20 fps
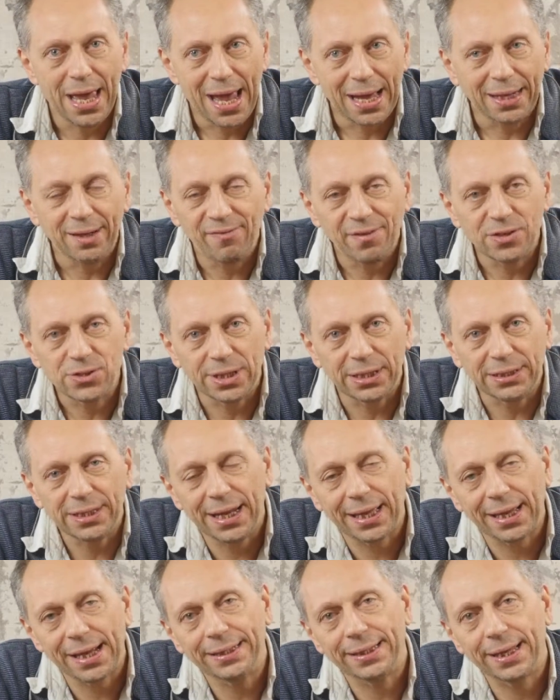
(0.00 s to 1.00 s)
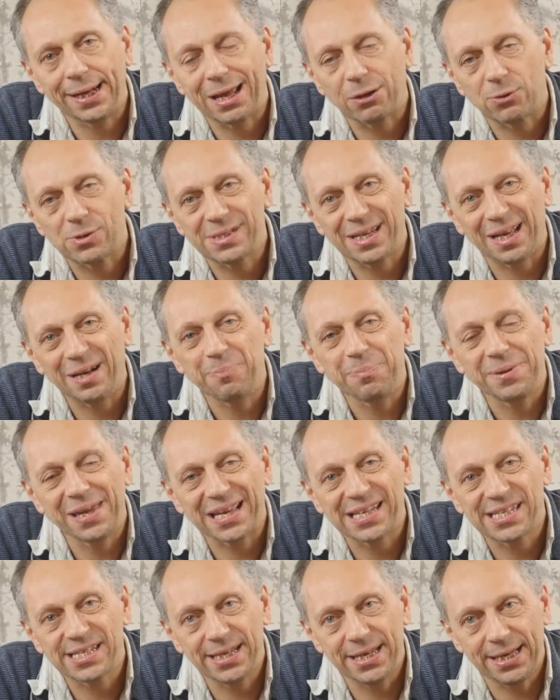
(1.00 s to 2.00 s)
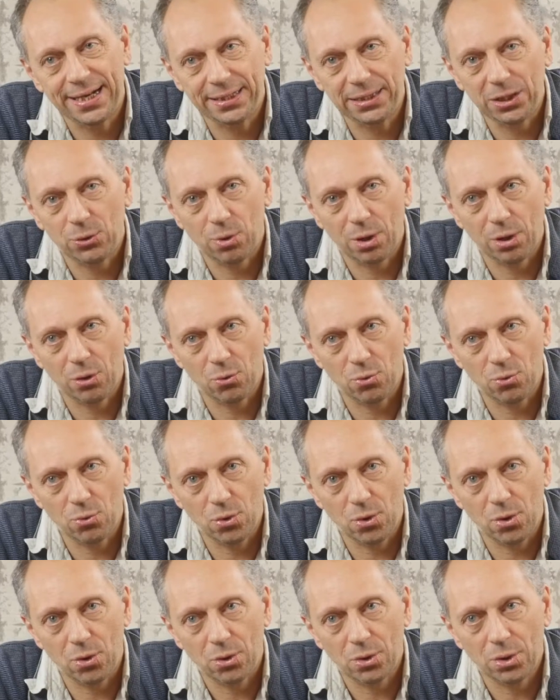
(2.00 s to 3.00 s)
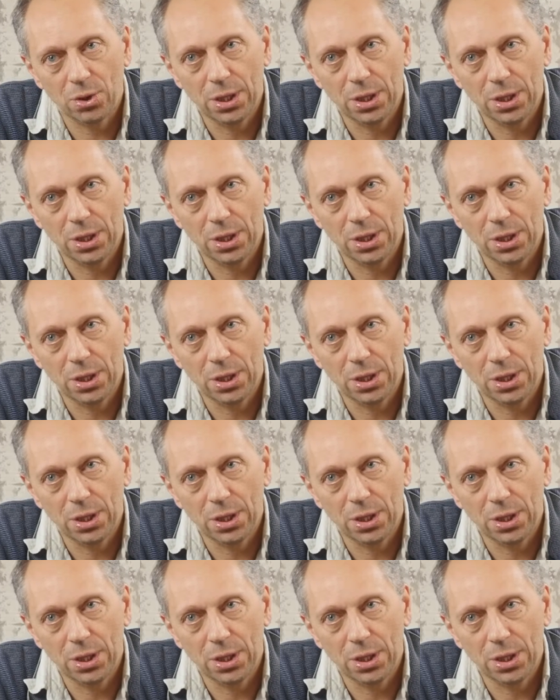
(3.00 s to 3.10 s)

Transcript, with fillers: È difficile dire che il denaro sia il piacere di qualcuno.